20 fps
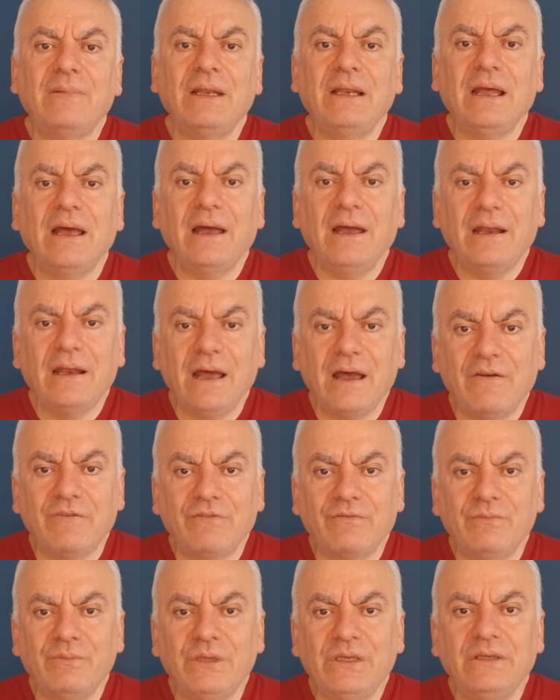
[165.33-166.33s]
بل
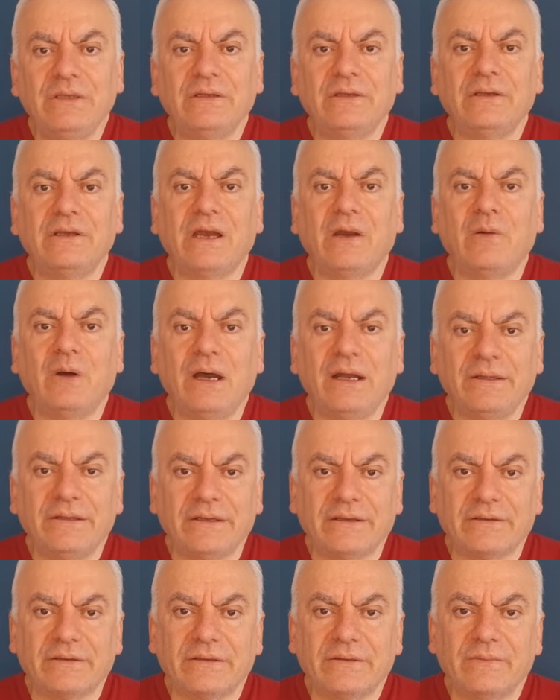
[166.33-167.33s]
آلاف من
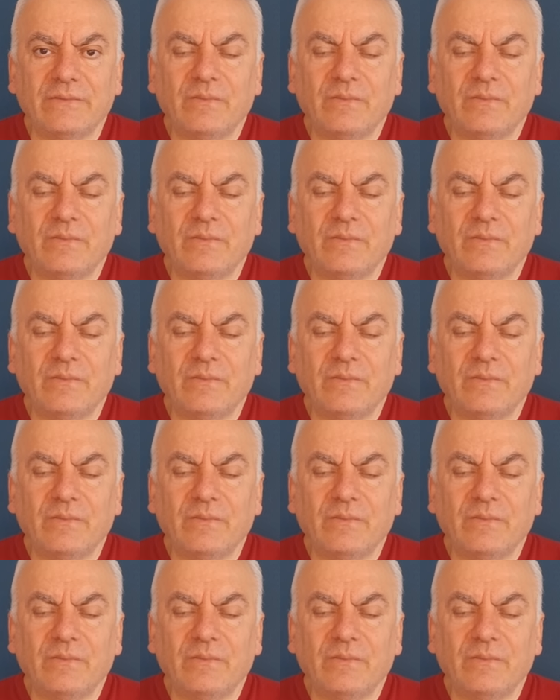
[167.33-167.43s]
كوادر